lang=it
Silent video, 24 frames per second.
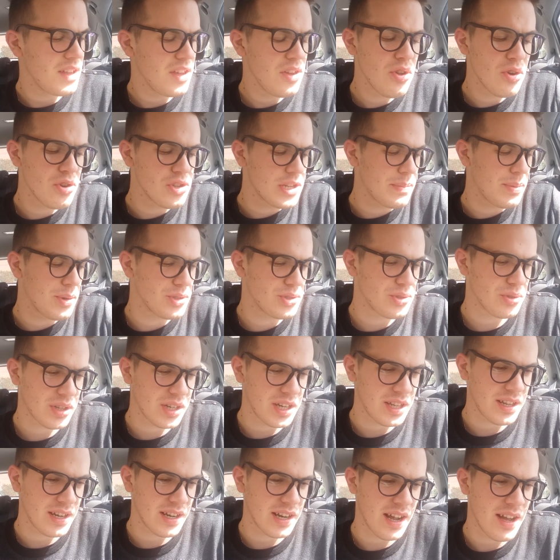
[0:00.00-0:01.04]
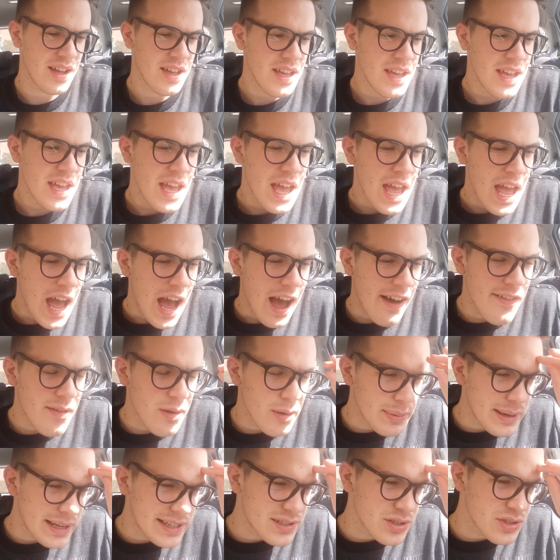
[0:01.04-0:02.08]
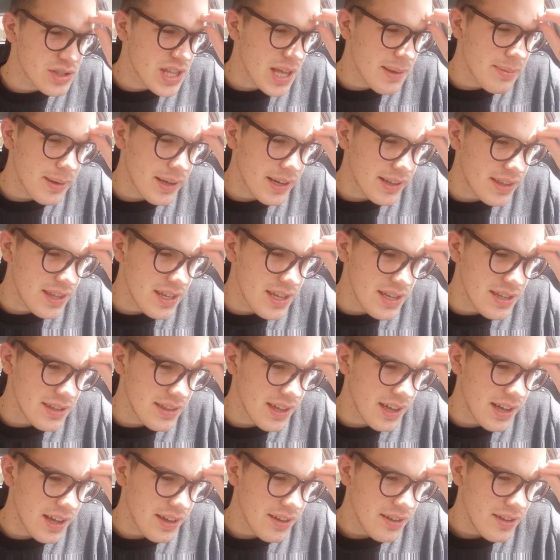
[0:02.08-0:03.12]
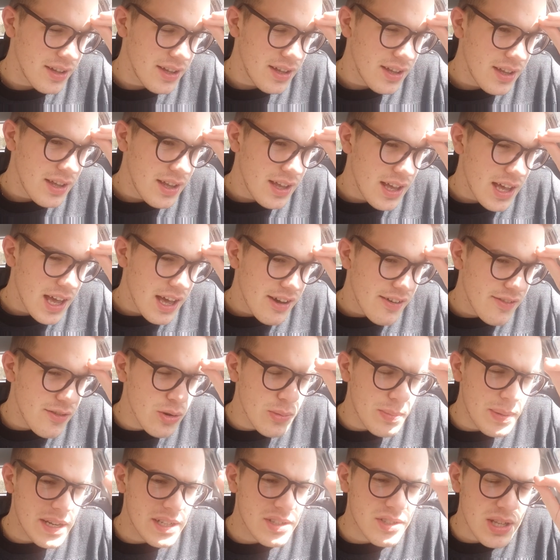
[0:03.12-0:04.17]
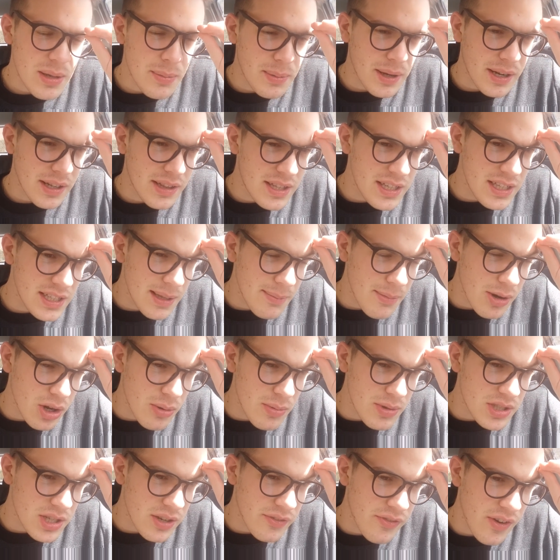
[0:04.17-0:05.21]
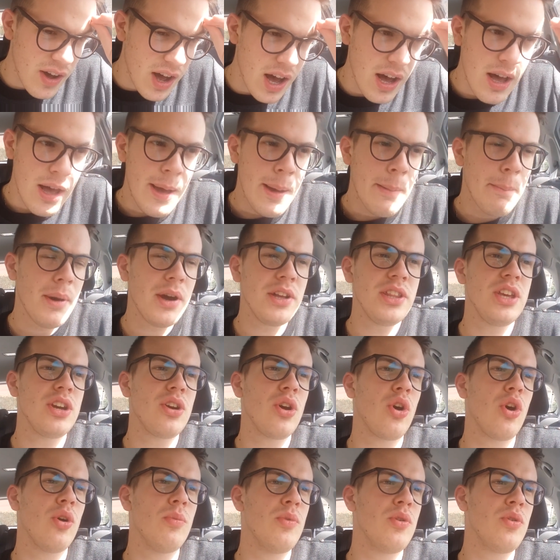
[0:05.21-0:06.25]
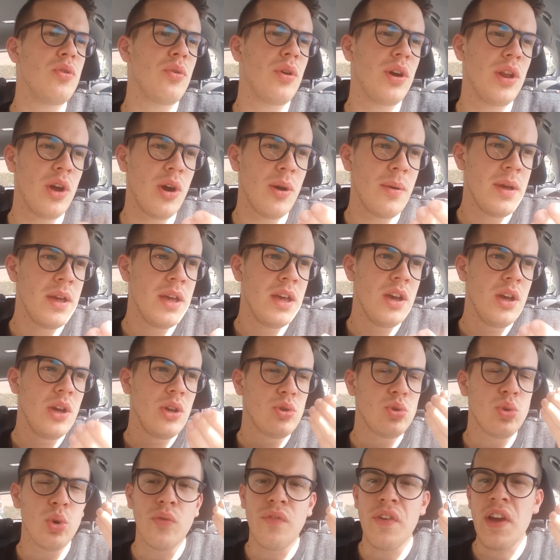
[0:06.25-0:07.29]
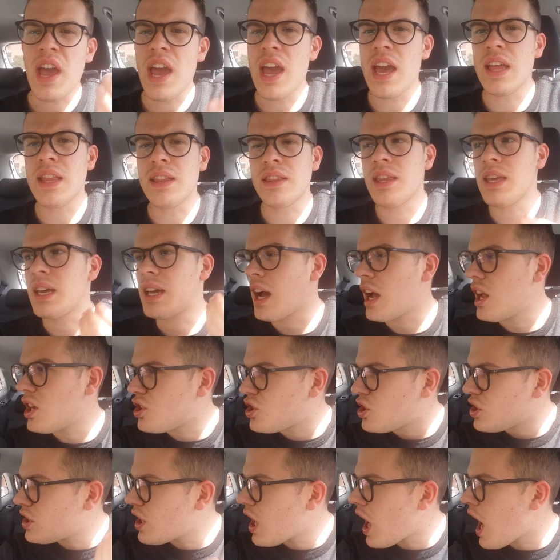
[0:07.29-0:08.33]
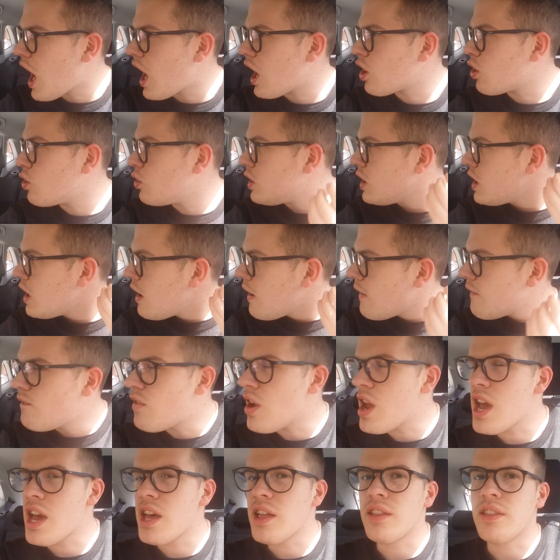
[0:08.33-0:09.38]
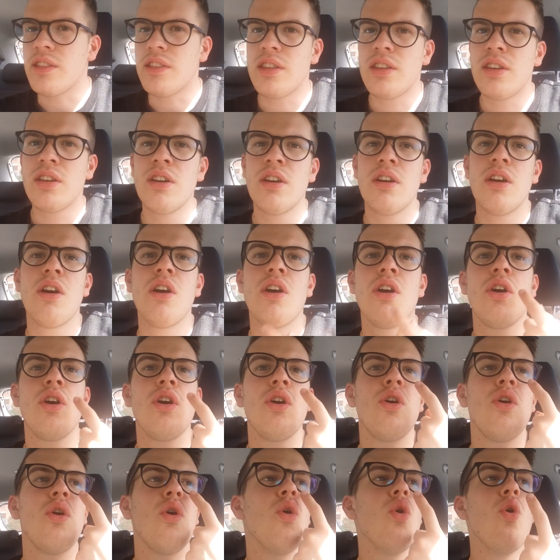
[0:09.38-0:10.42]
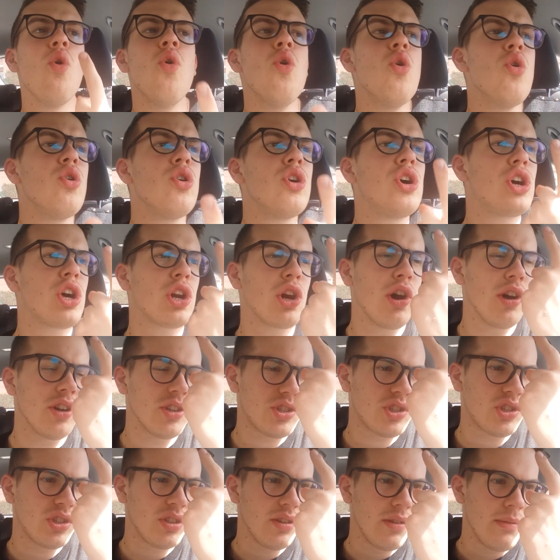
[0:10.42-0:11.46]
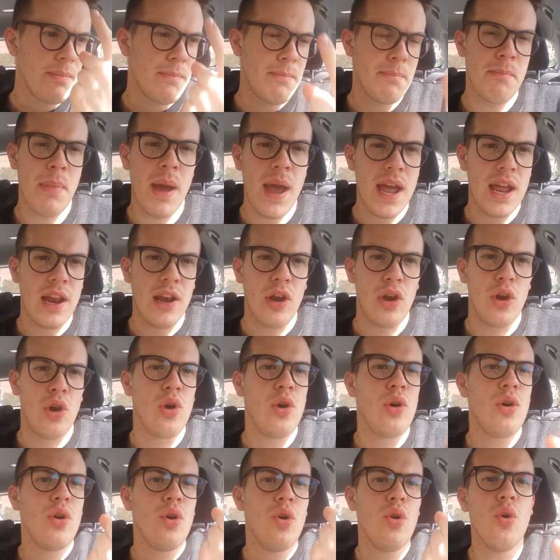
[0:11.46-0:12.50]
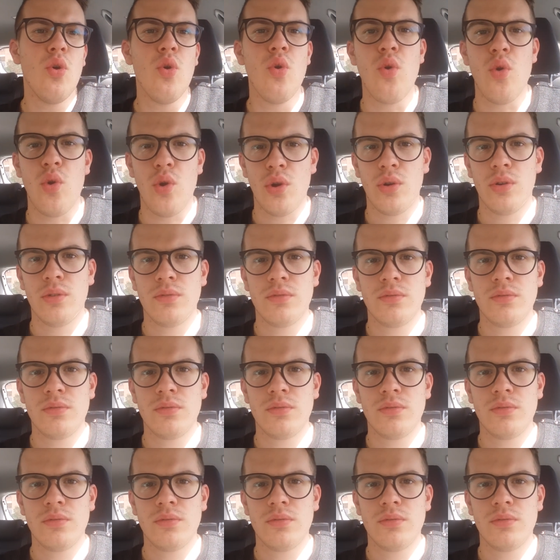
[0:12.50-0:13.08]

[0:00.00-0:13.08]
Io non ci posso credere, raga. Abbiamo perso sta partita. Abbiamo perso sta partita, ma come si fa? Poi dico comunque, no? Su 20 calci d'angoli, 20. Un cross bello, uno.